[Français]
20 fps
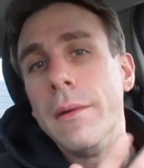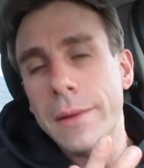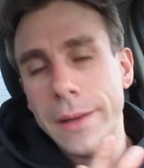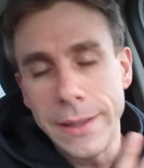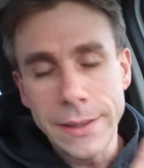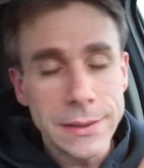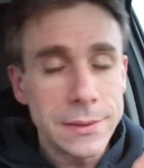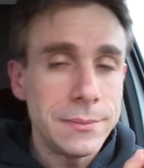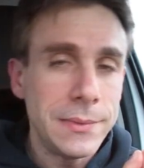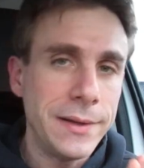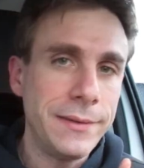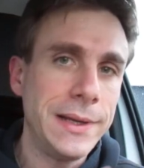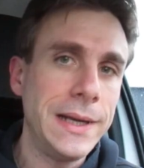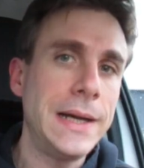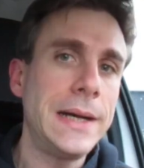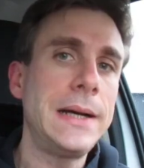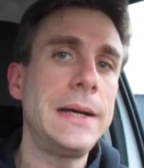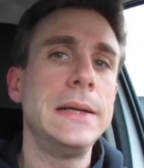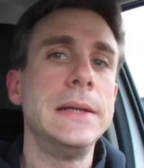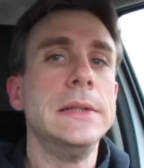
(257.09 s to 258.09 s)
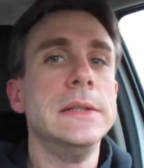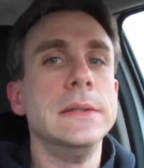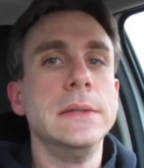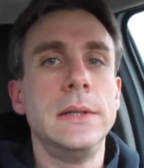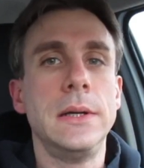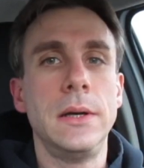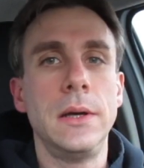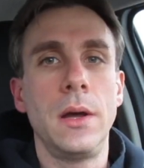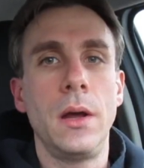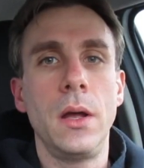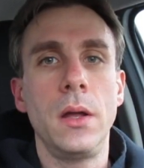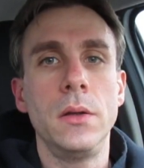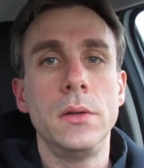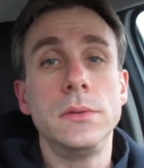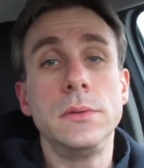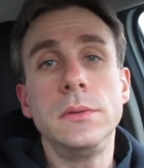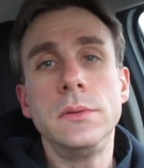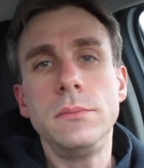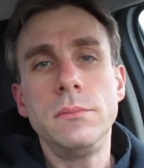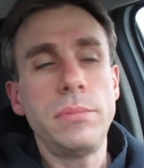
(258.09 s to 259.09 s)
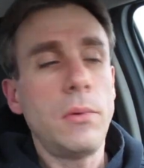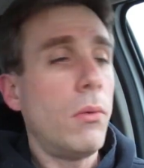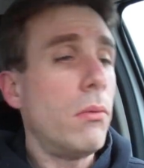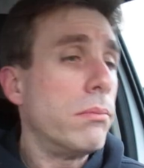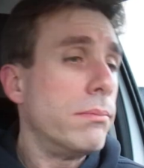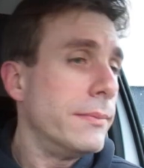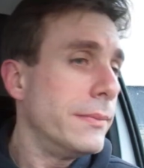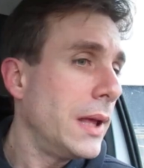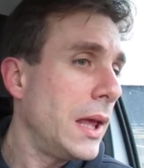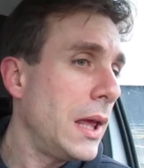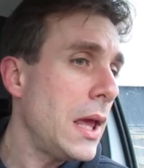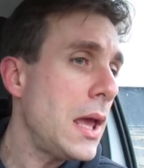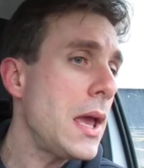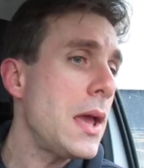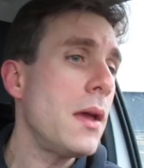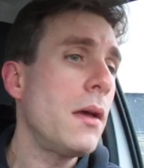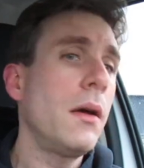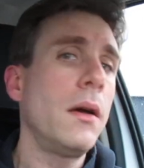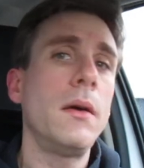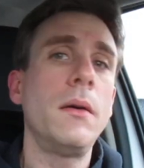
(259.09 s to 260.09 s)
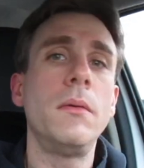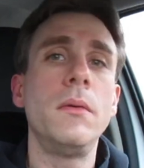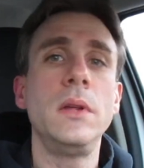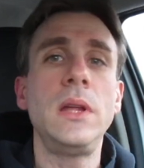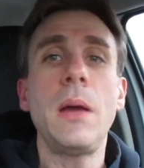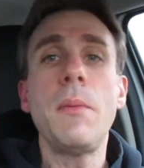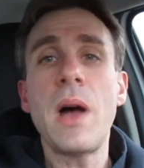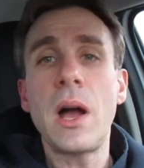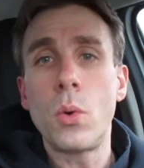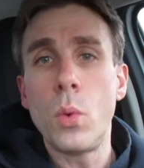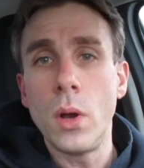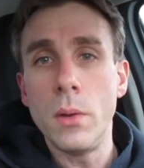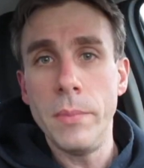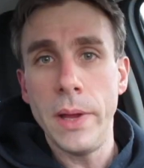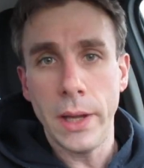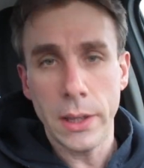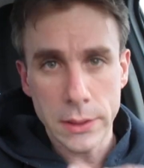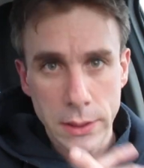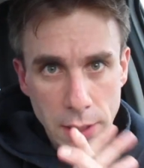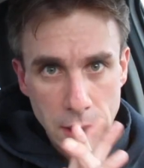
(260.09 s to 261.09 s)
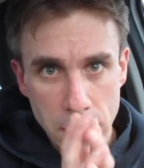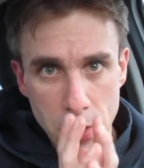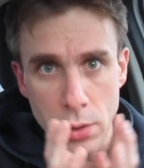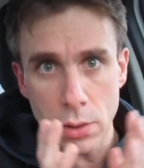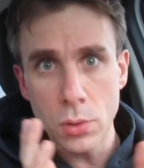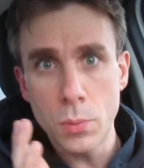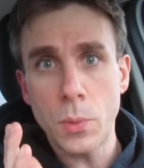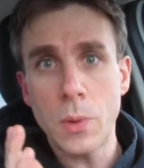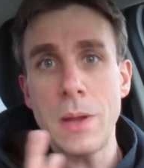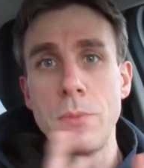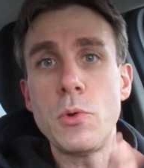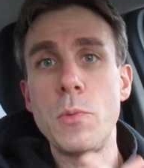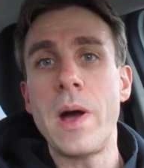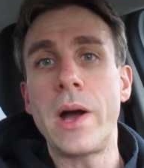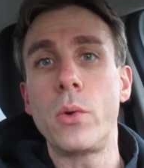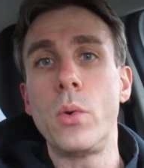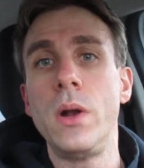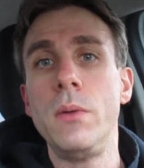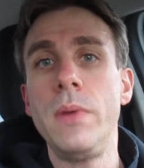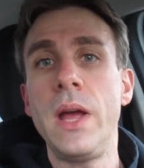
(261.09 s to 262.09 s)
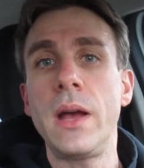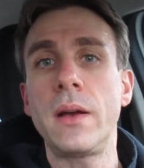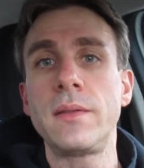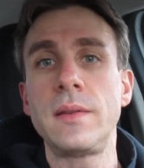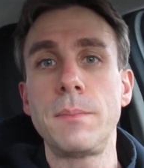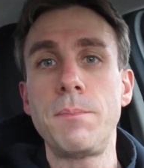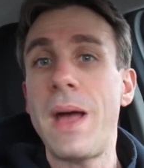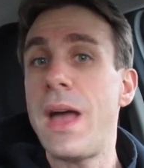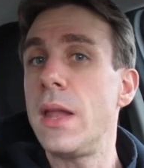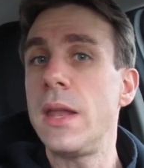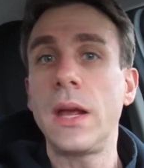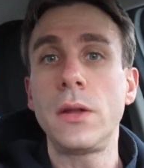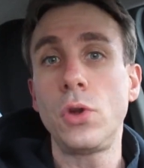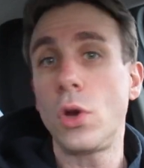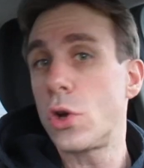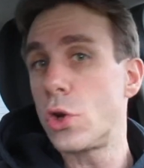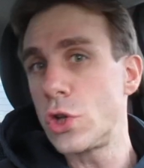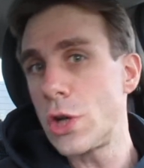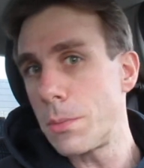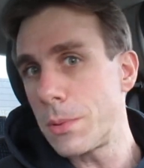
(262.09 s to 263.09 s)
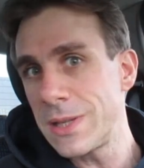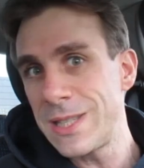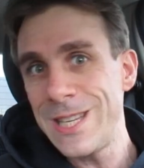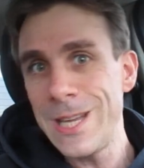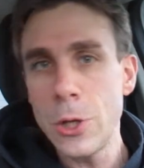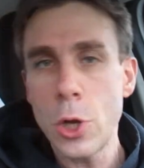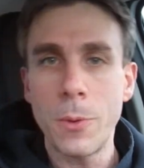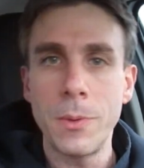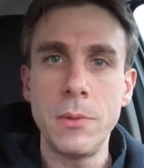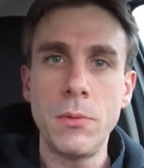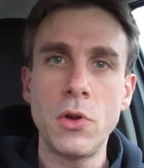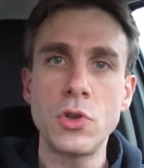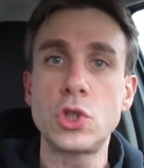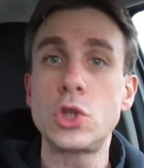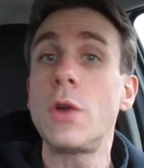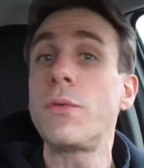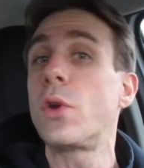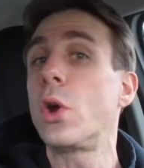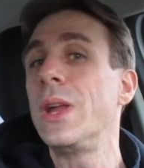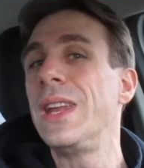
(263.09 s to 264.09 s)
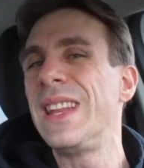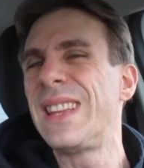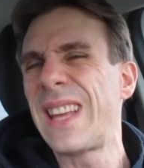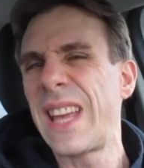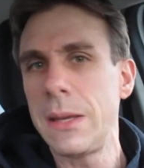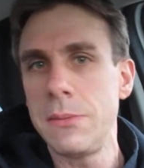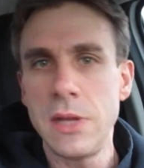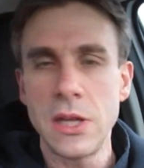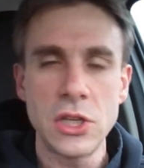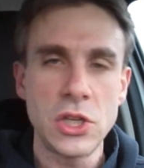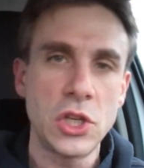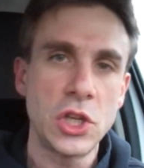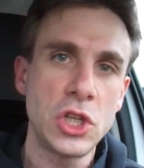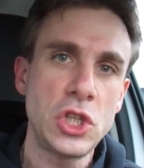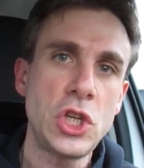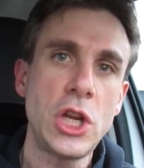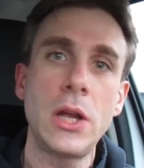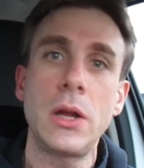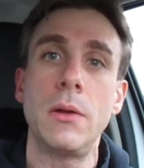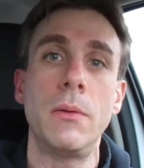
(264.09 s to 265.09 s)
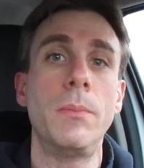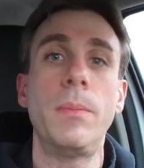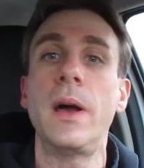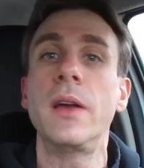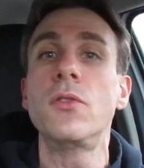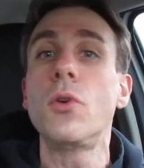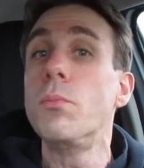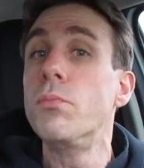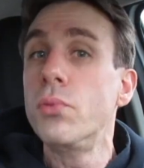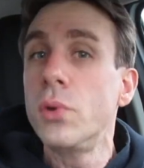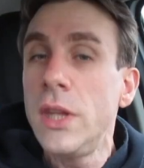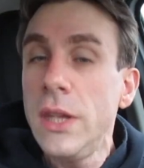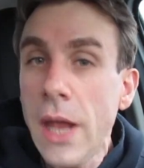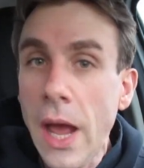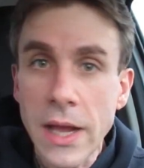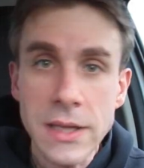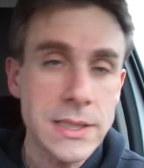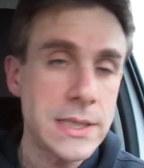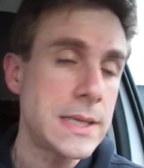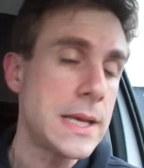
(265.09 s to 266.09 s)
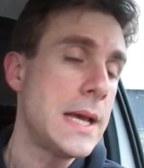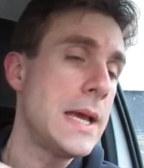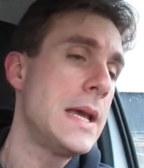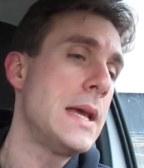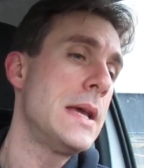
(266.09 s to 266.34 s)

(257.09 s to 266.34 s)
Hein, ben voilà. Euh, bon. Et euh, il y a Mark Wahlberg. Alors le problème de Mark Wahlberg, c'est pas un acteur que j'apprécie énormément, sauf quand il est très bien dirigé. Par exemple Boogie Nights.